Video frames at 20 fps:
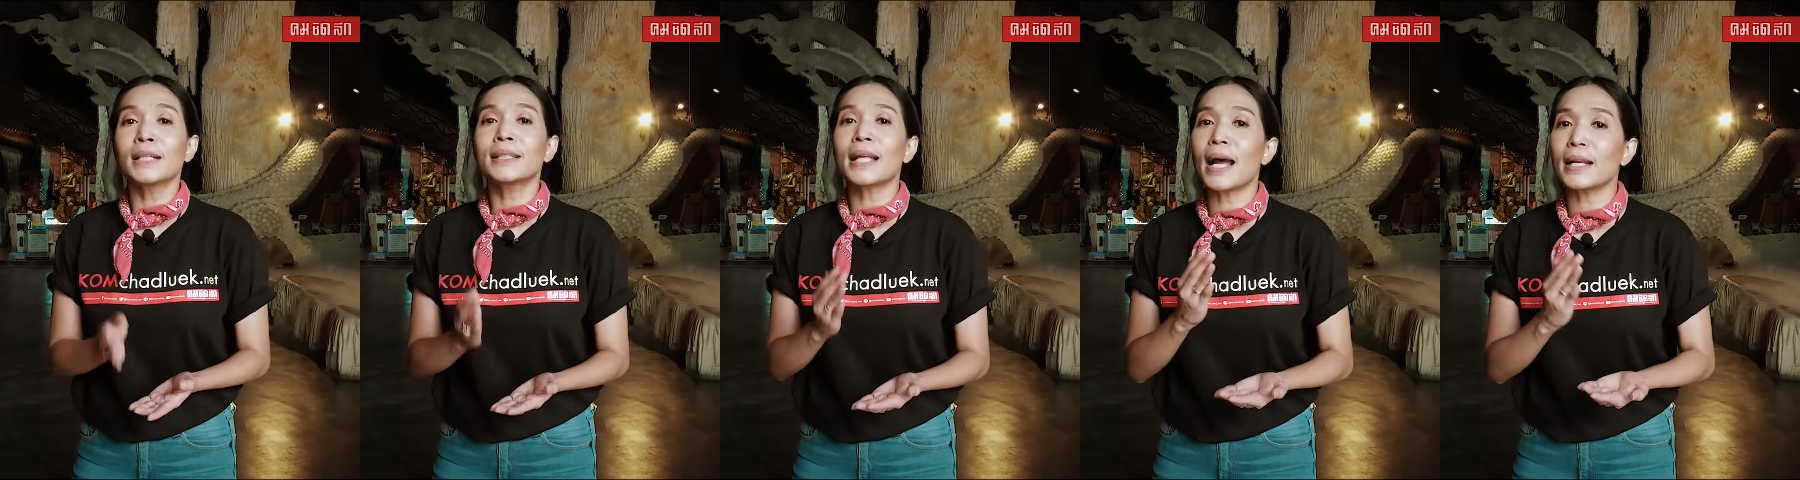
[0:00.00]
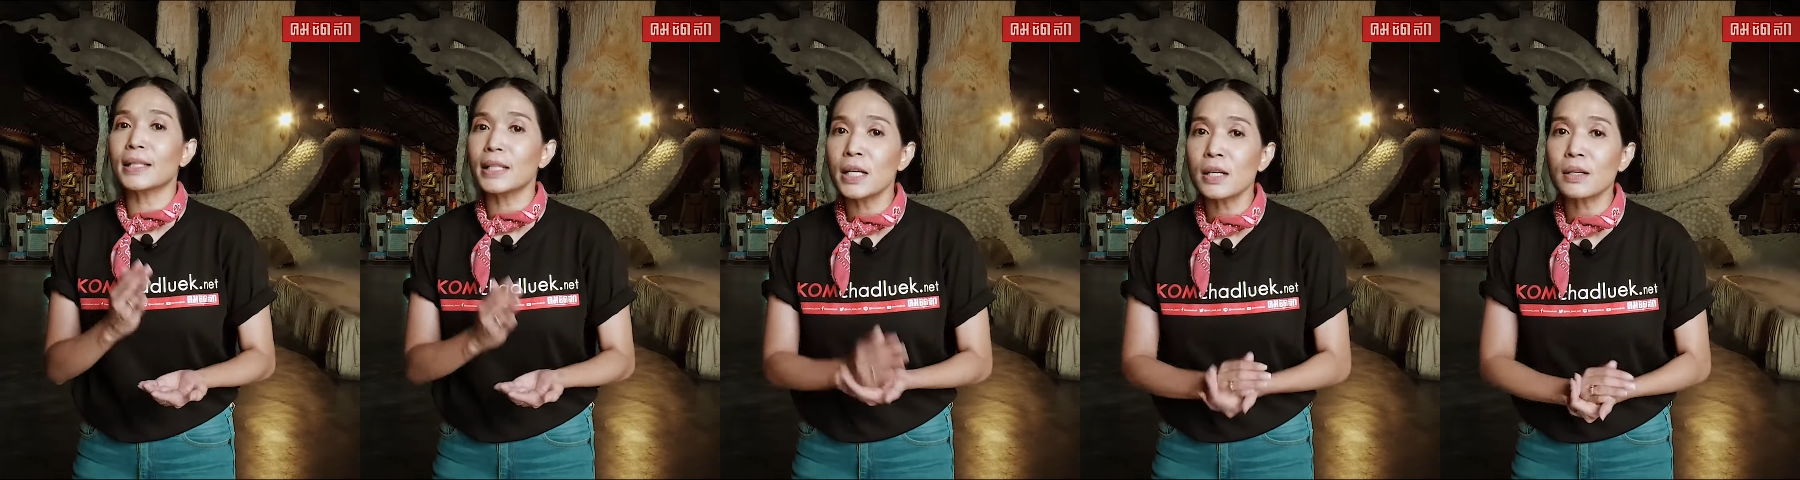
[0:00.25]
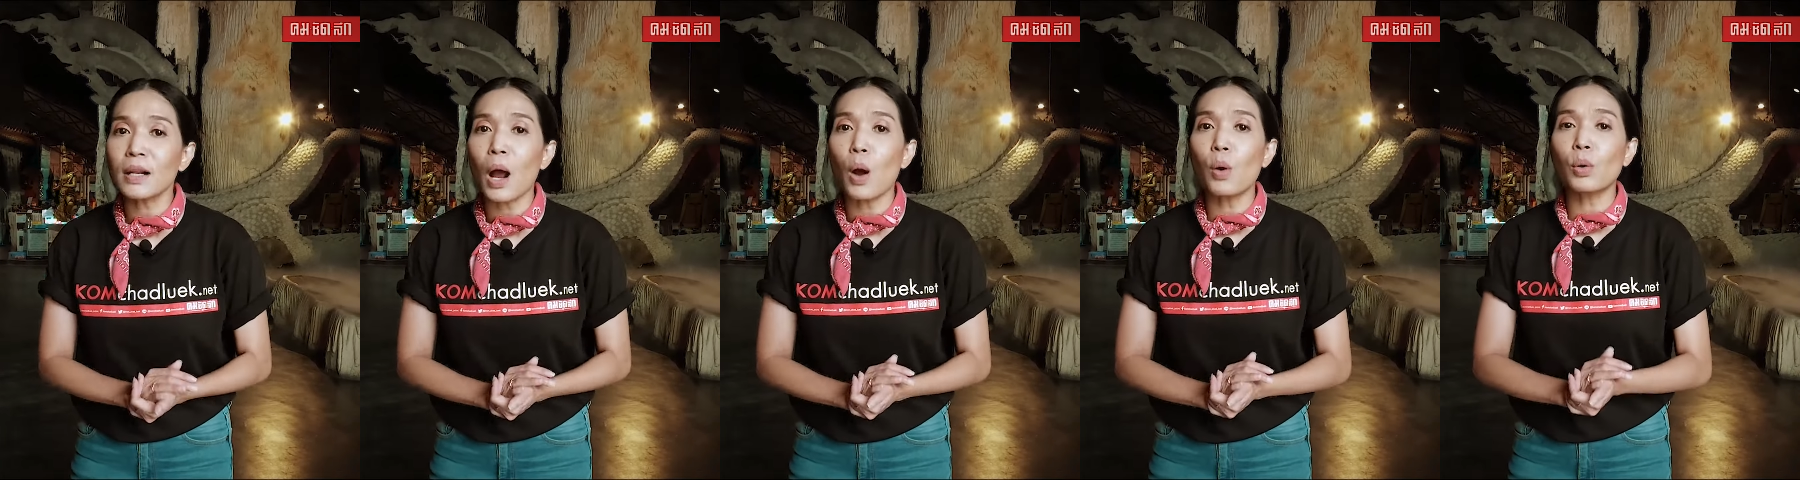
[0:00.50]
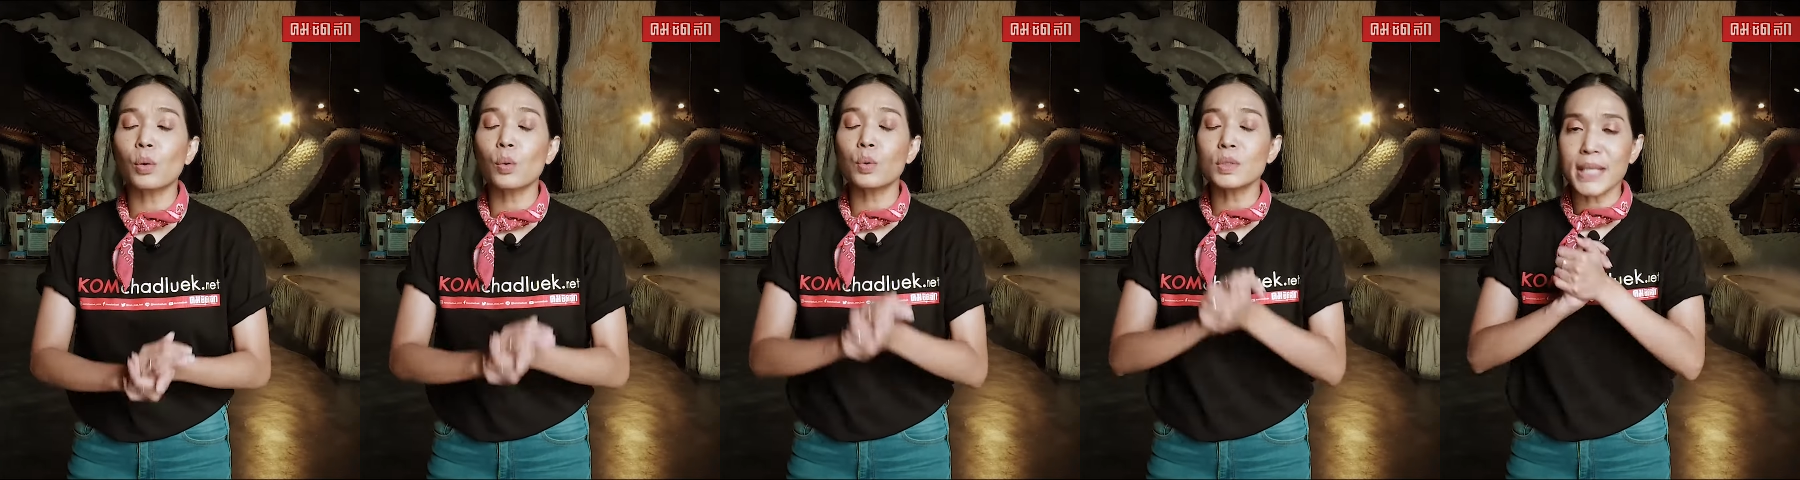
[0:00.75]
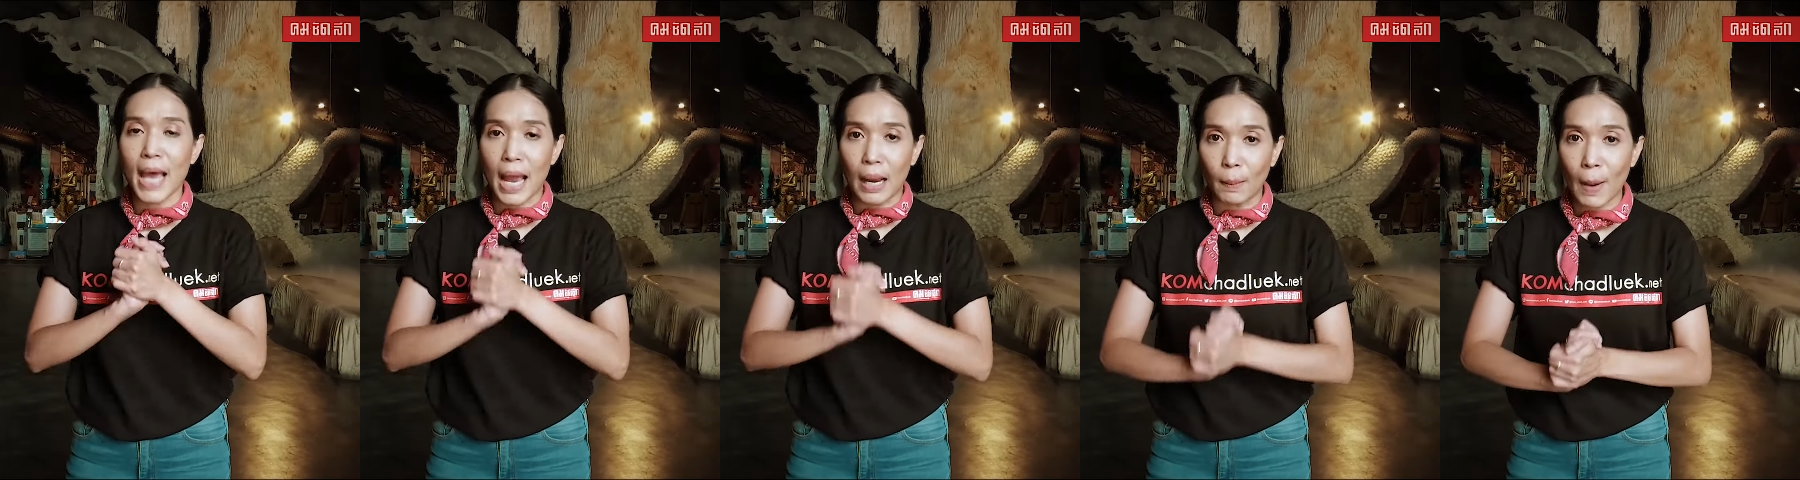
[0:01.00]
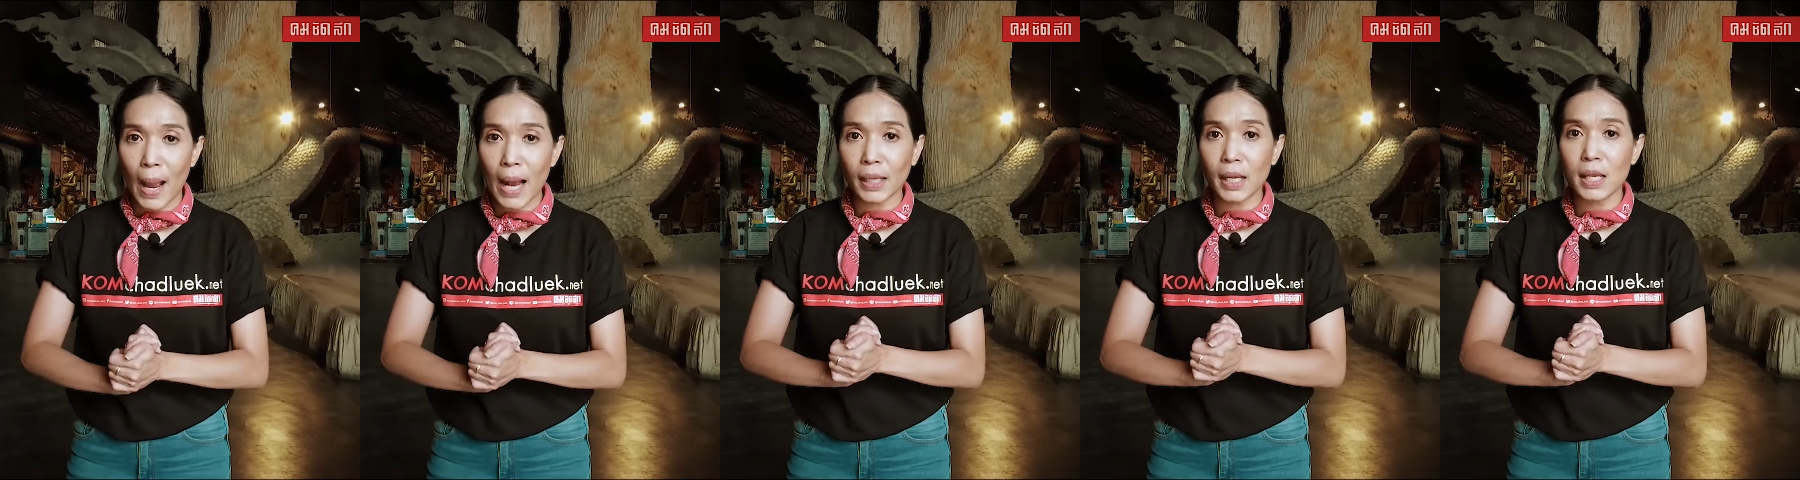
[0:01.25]
แต่ที่เรารู้จัก
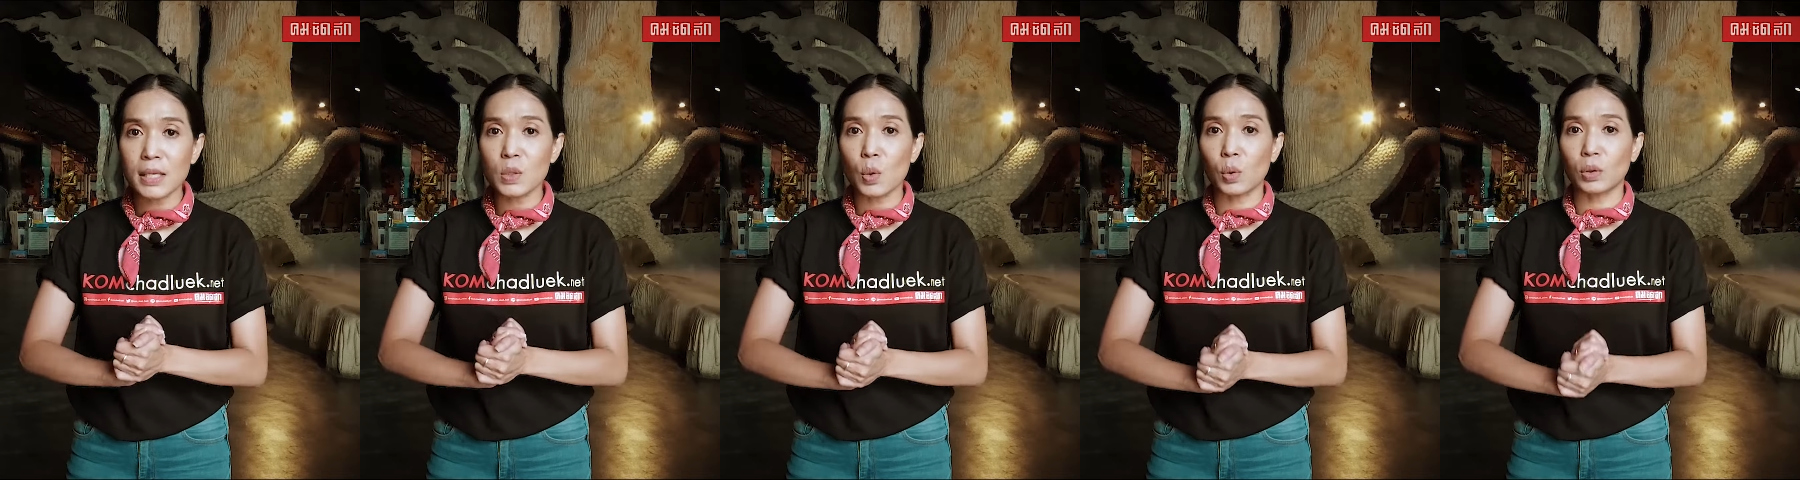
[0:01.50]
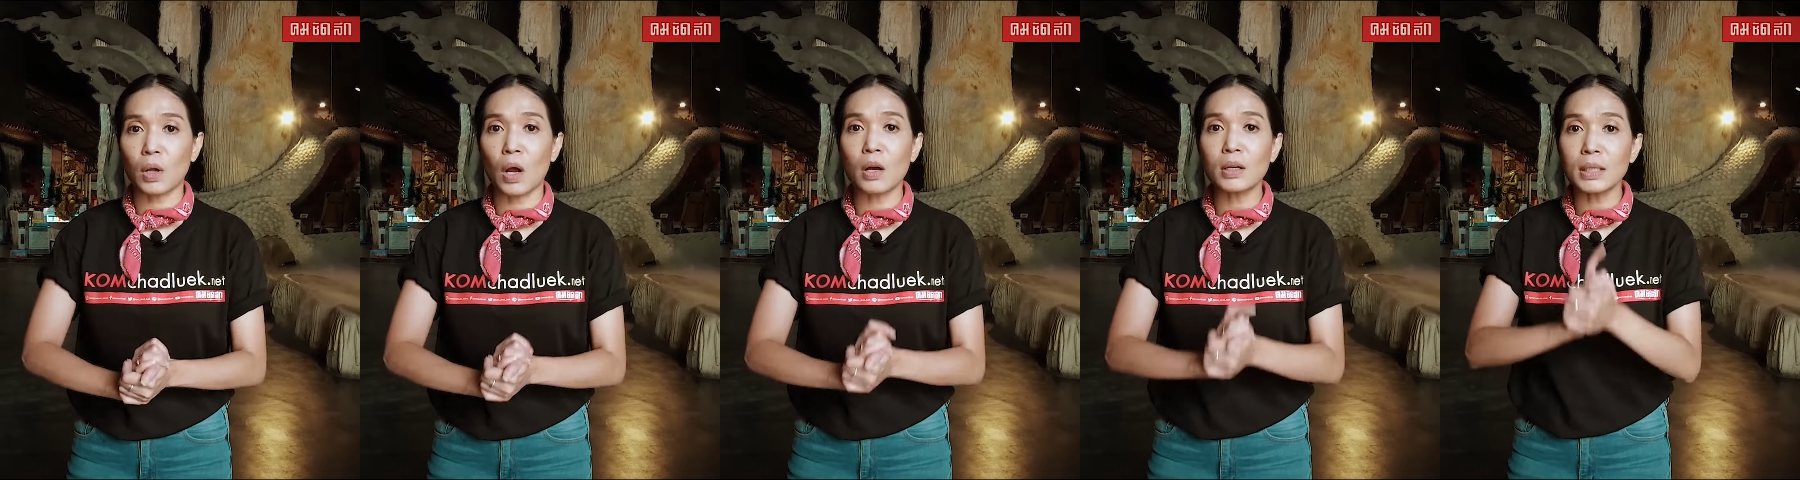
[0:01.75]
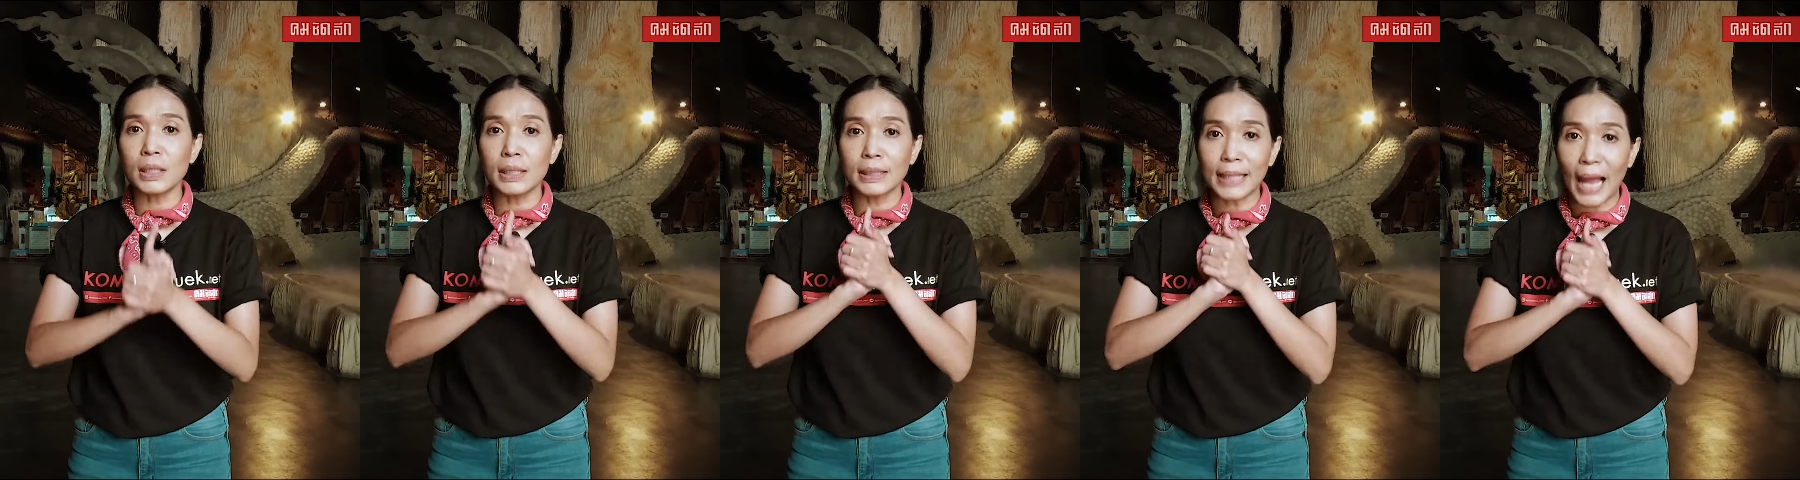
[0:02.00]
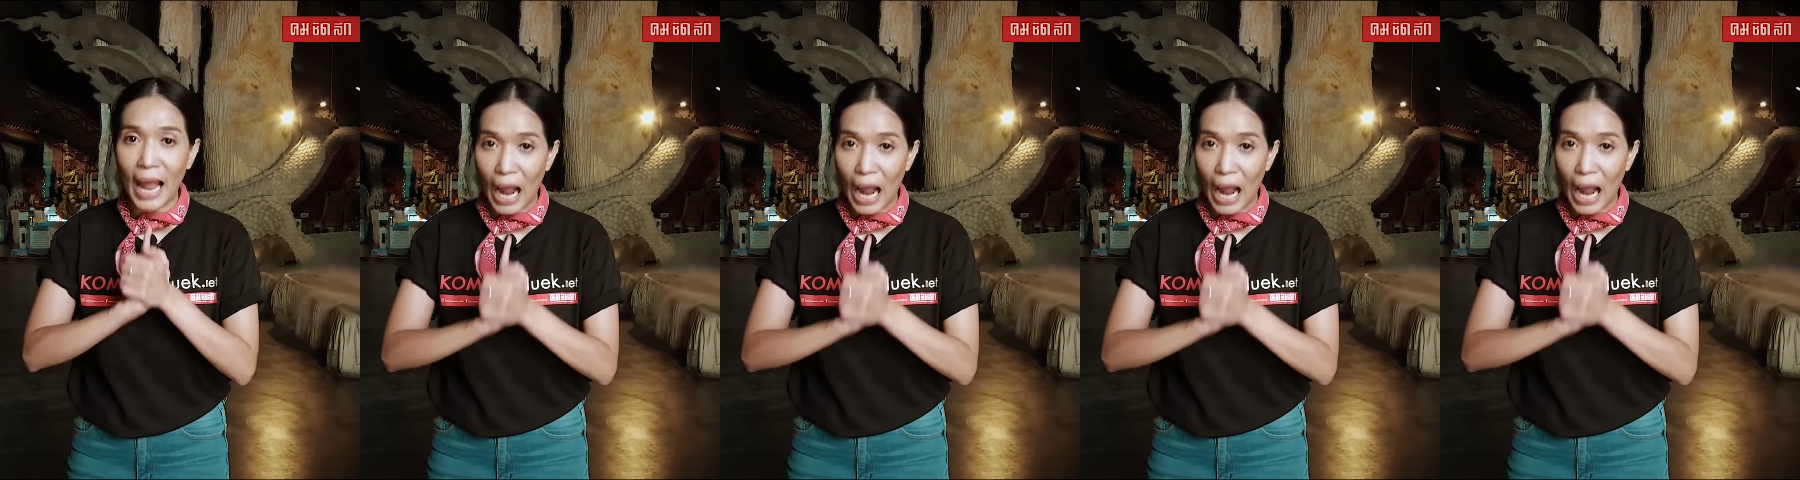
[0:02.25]
มากที่สุดก็คือ